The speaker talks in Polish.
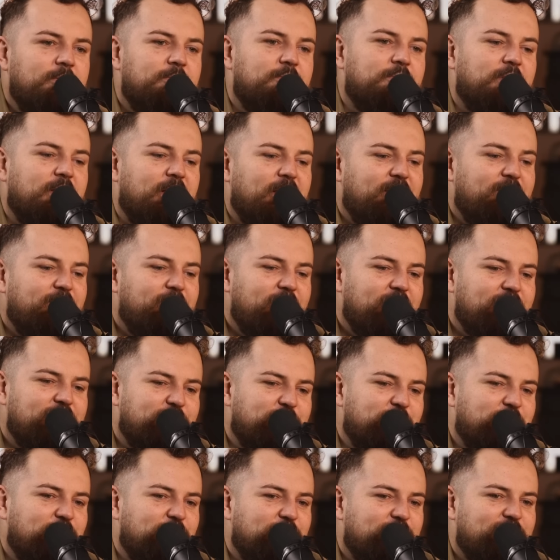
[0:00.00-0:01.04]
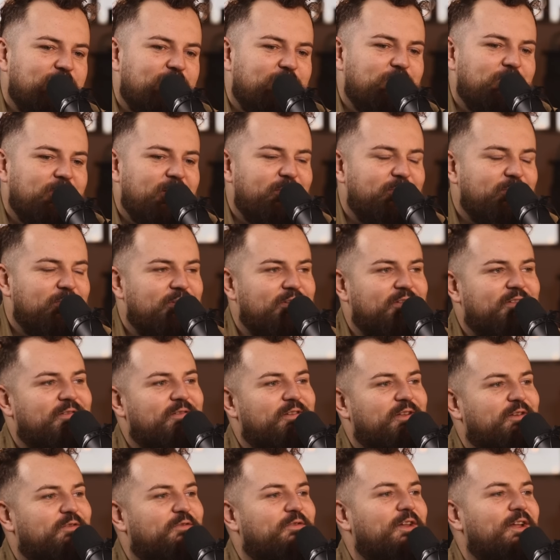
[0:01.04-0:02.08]
no ale wiesz, my oczekujemy
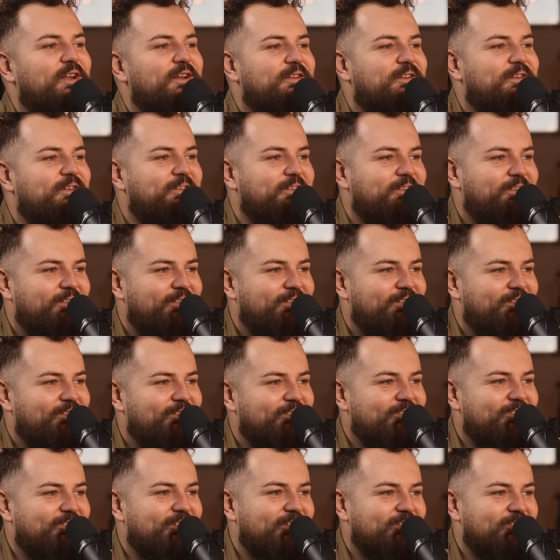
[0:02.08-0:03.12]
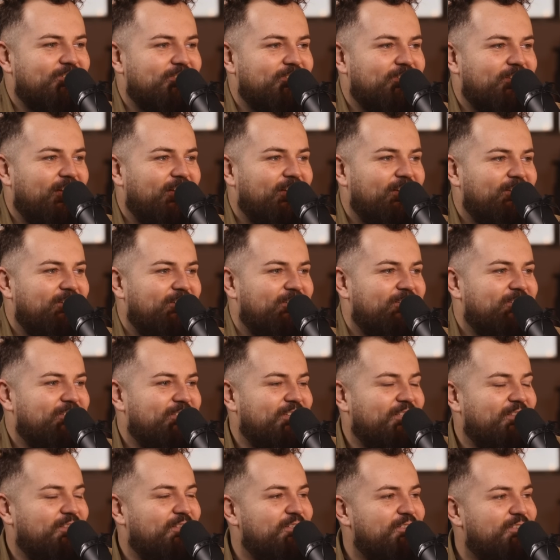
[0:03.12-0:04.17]
tych wielkich rzeczy, tak?
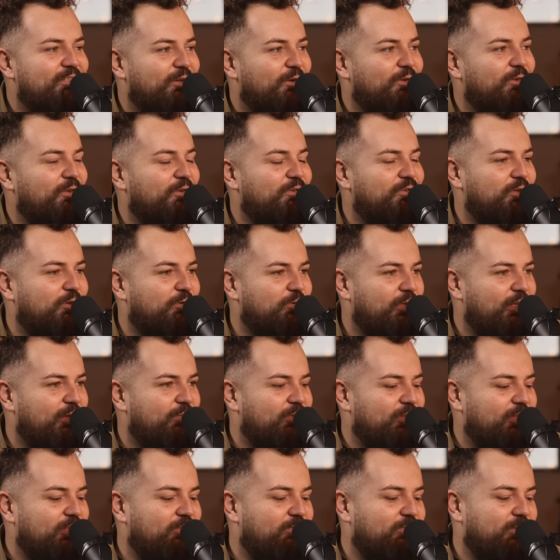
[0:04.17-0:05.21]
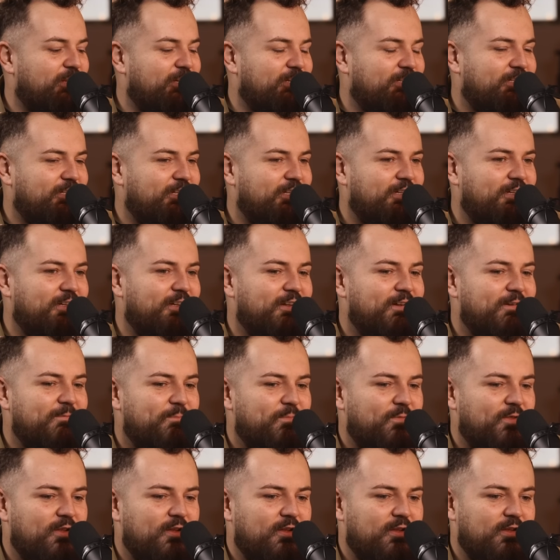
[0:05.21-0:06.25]
Z jednej strony oczekujemy tych wielkich,
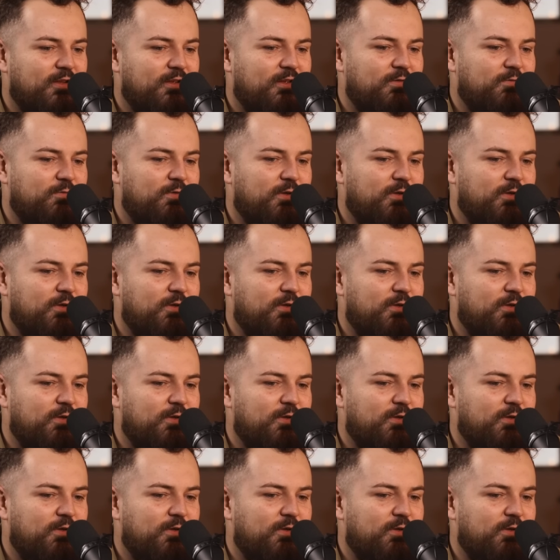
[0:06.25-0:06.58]
e, i